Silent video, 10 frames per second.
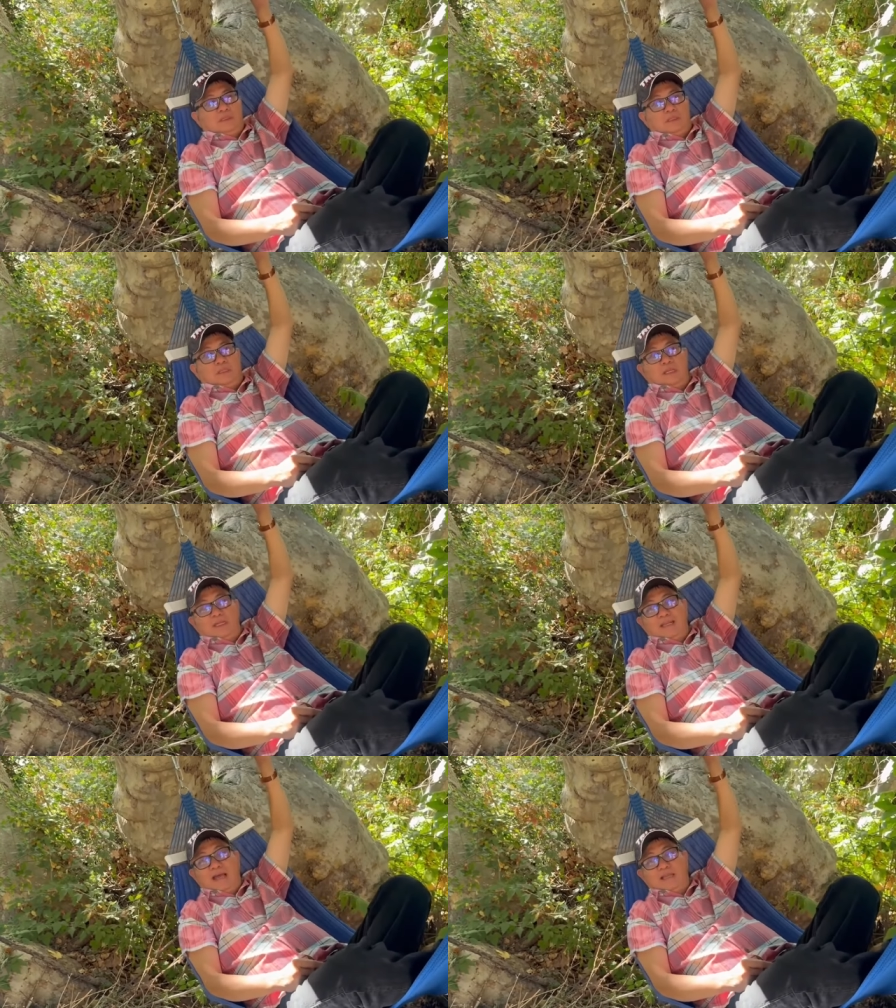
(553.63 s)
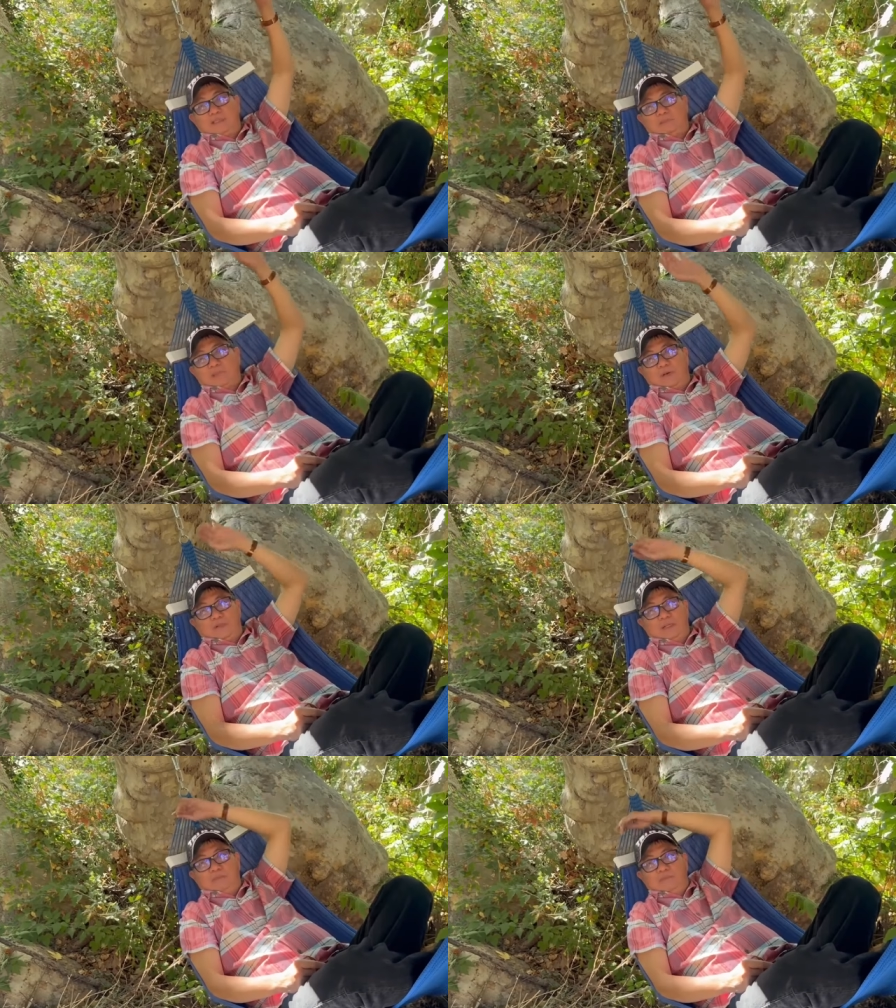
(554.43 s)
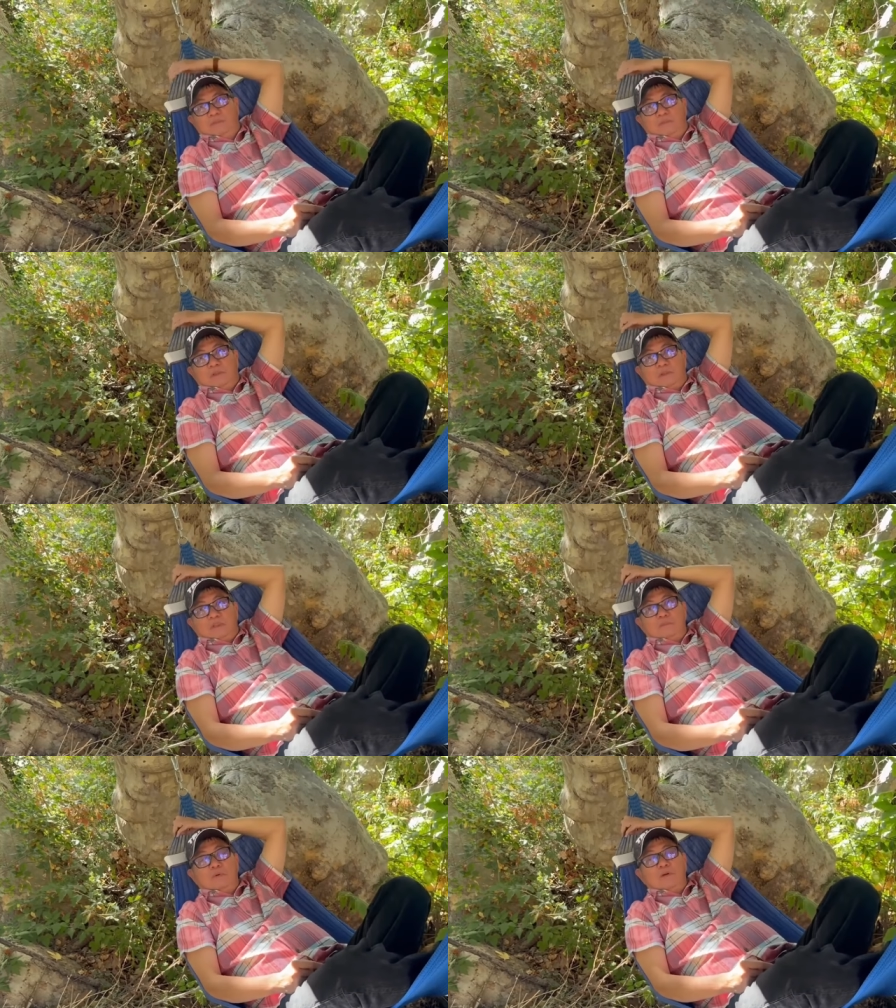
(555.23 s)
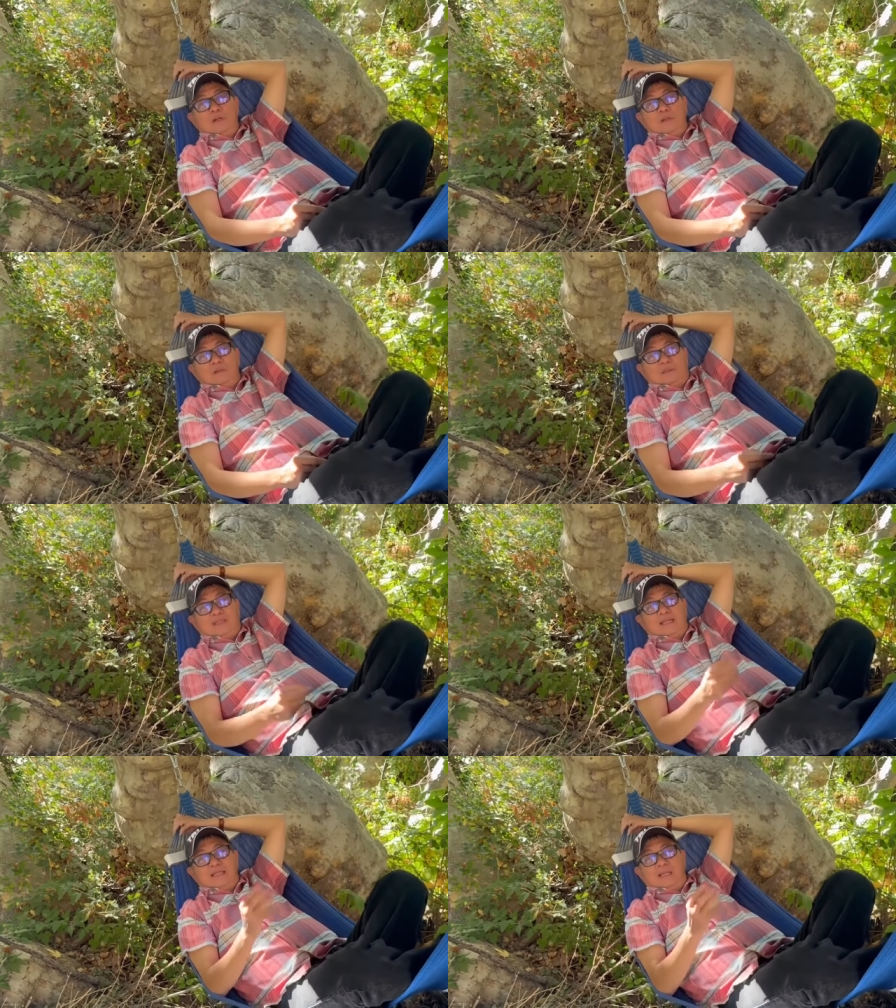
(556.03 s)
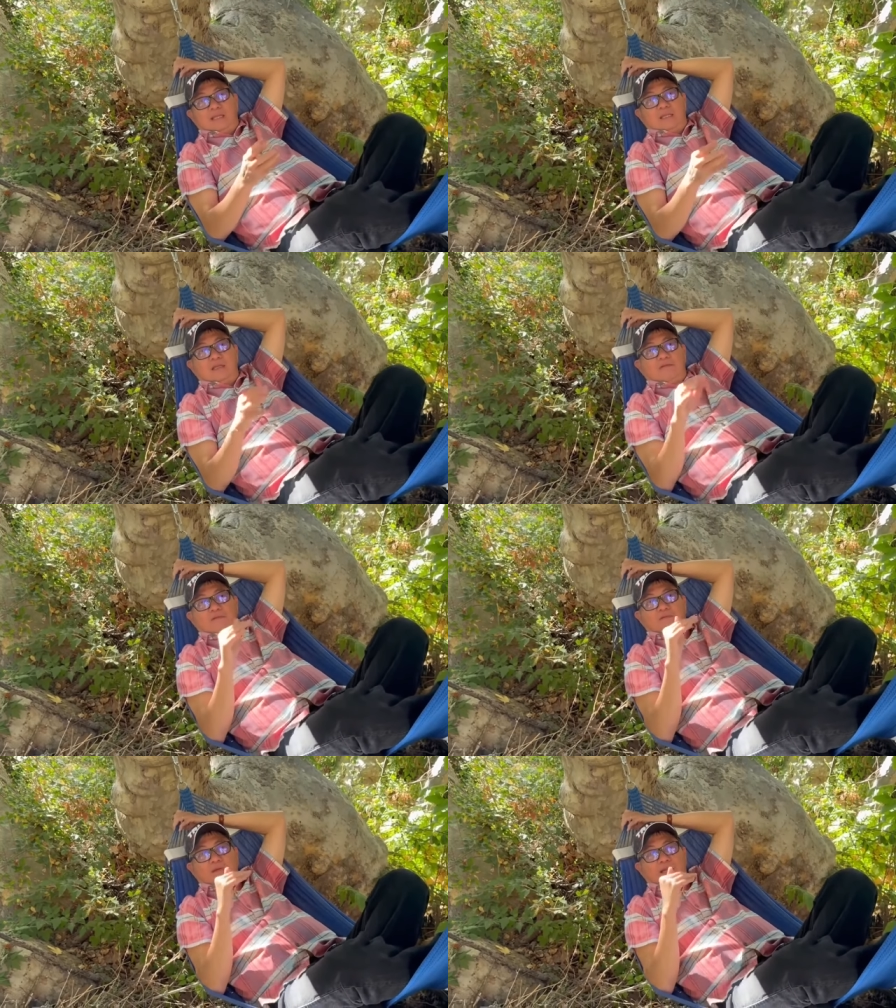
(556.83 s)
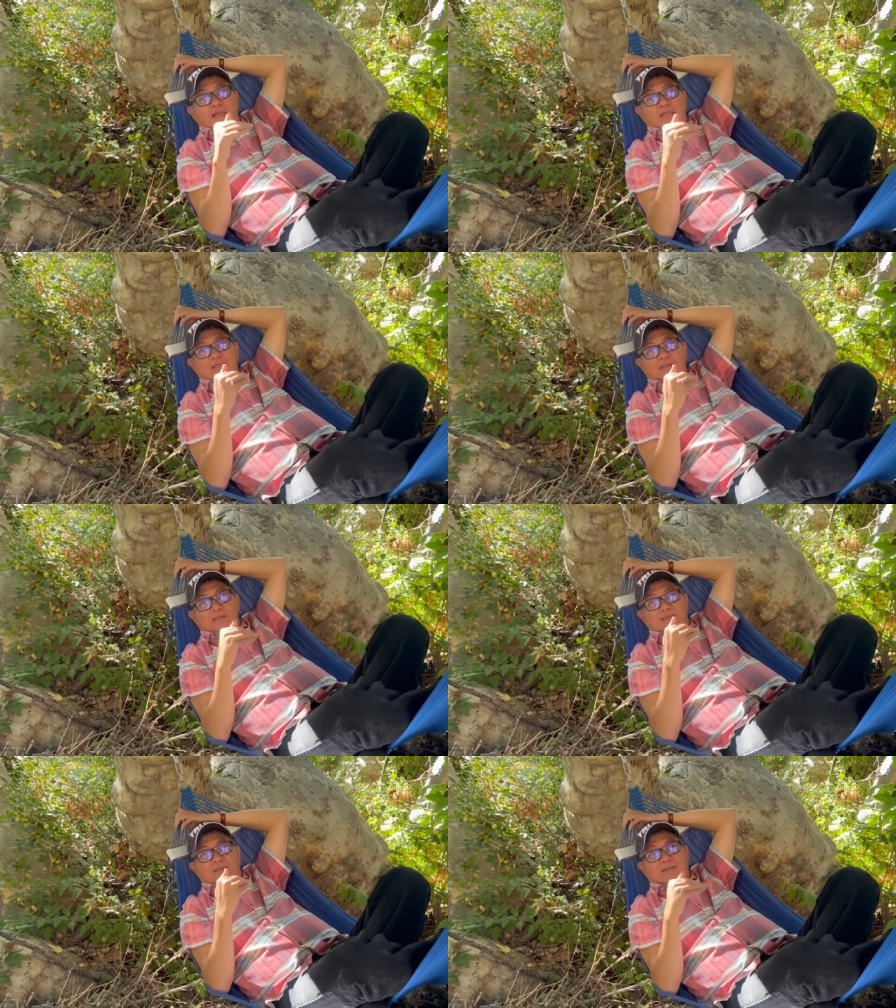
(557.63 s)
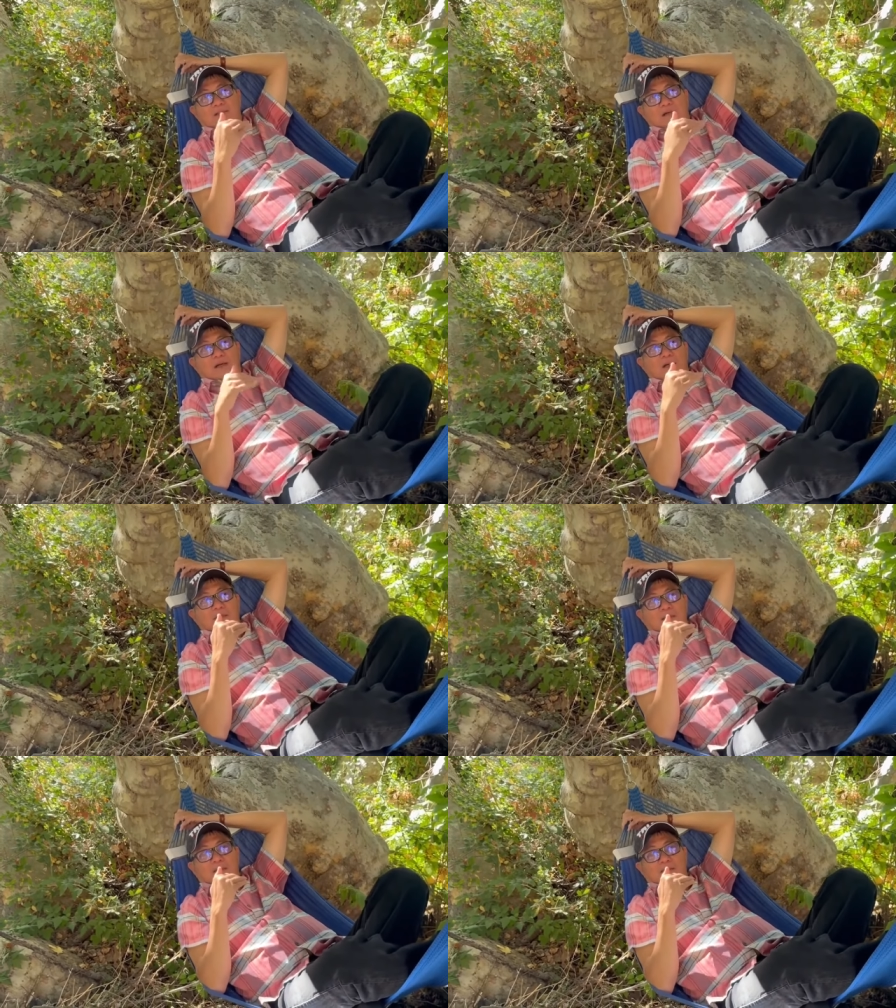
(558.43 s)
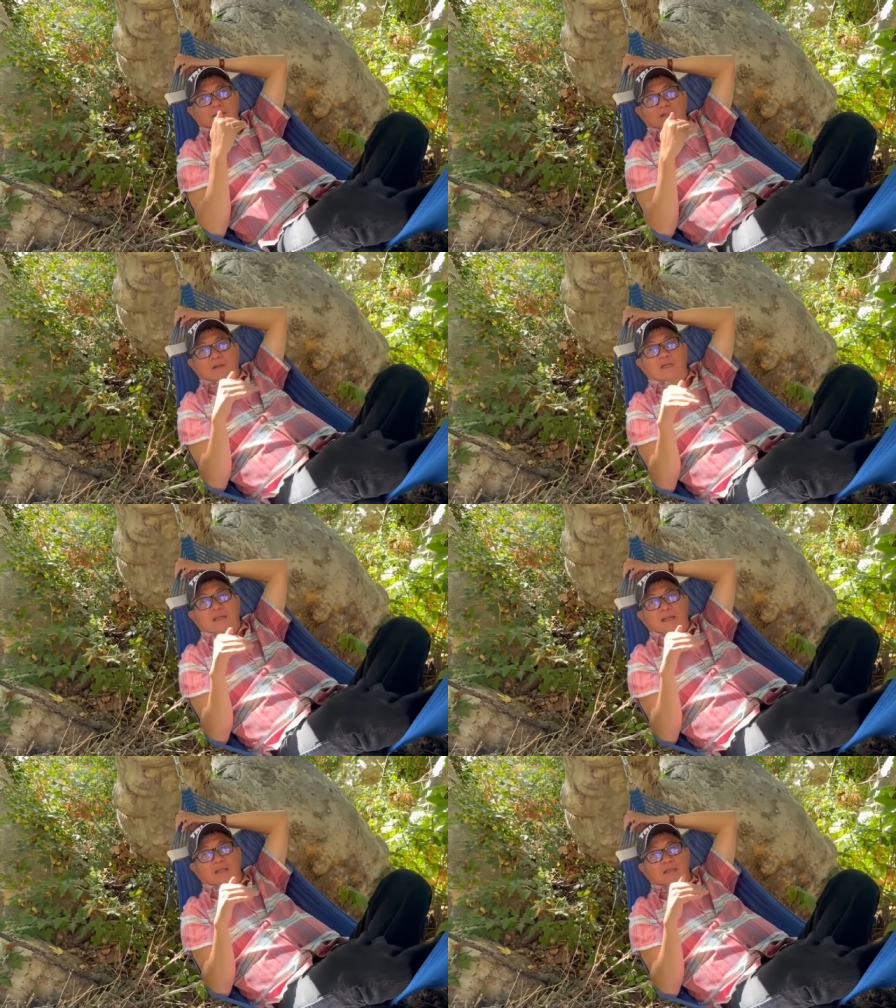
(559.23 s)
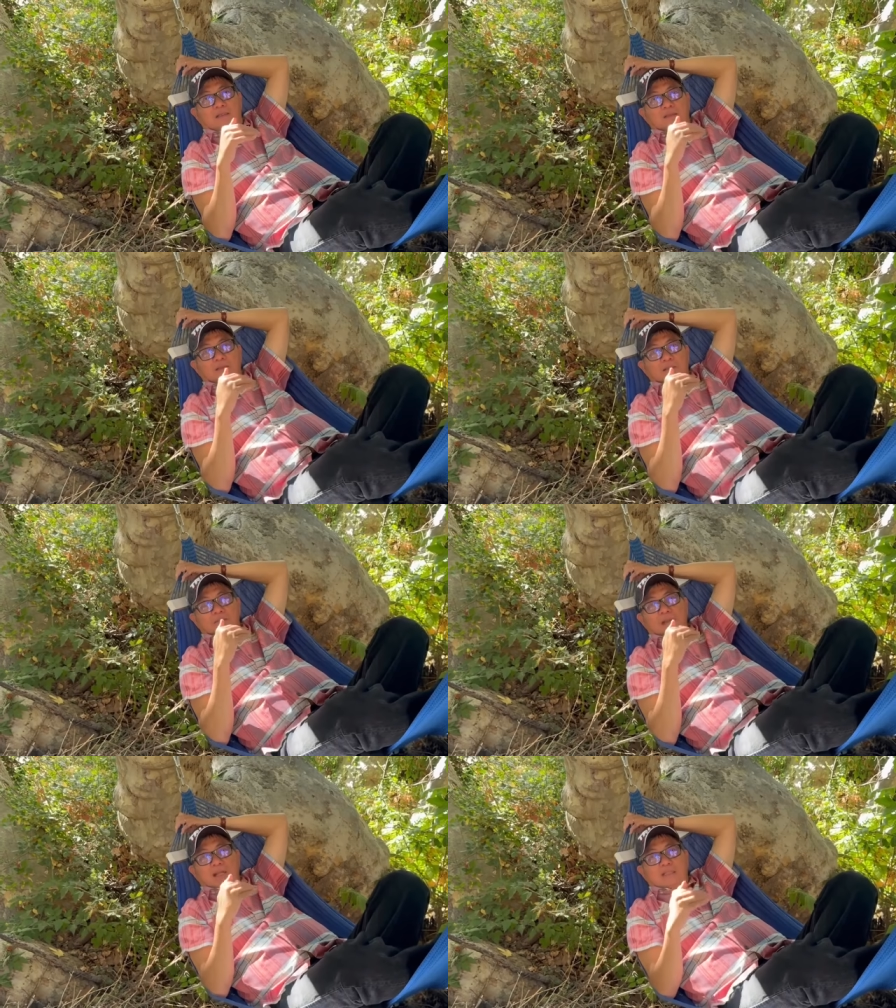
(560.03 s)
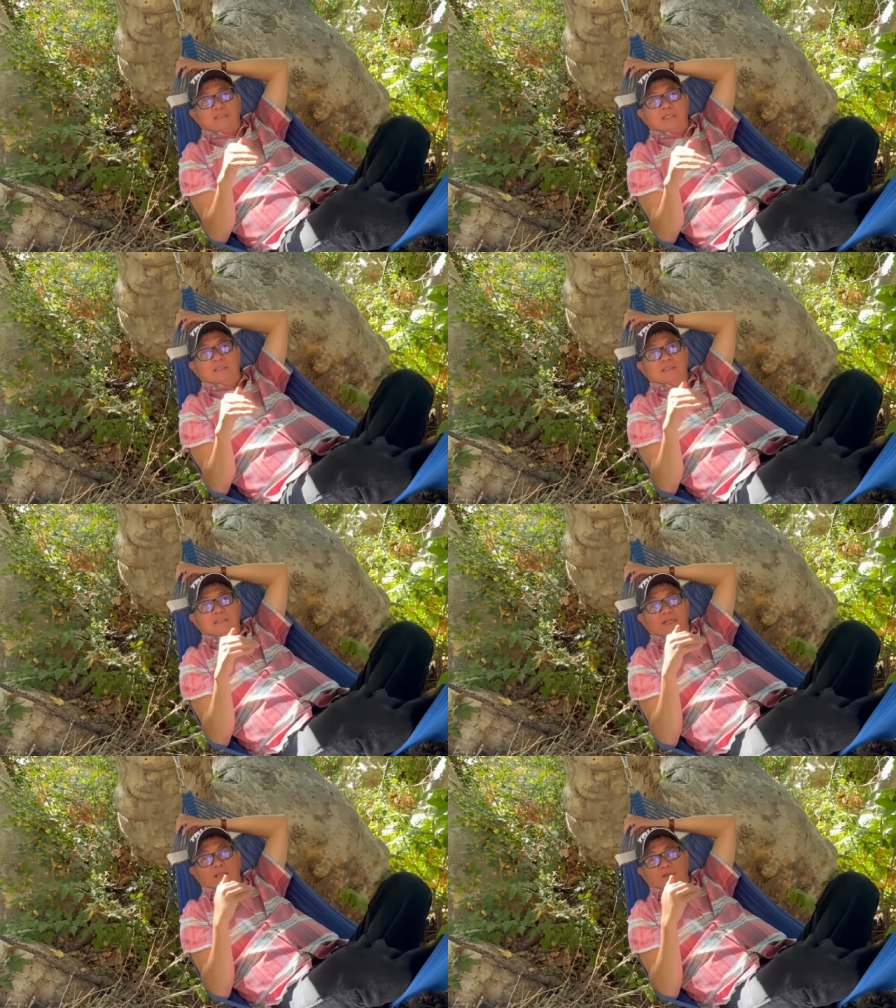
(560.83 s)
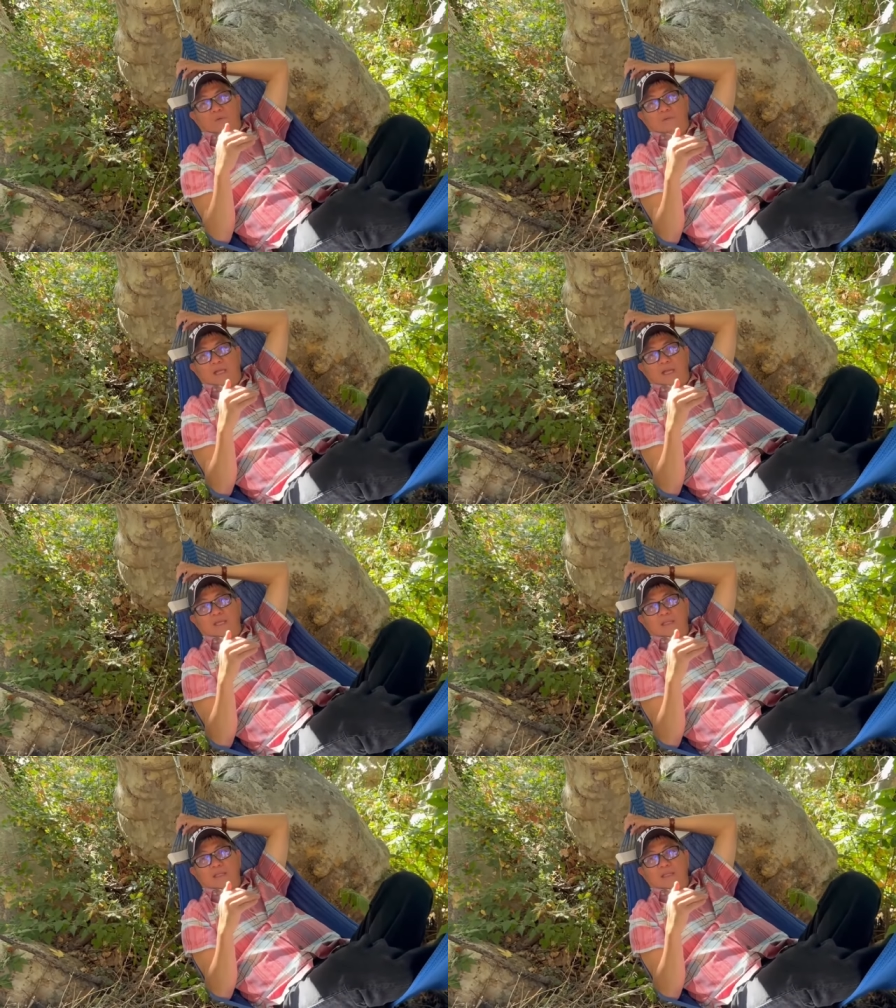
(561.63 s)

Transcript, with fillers: thì đại trọng tội đó muốn cái gì nó cũng phải có rõ ràng bằng chứng hay cụ thể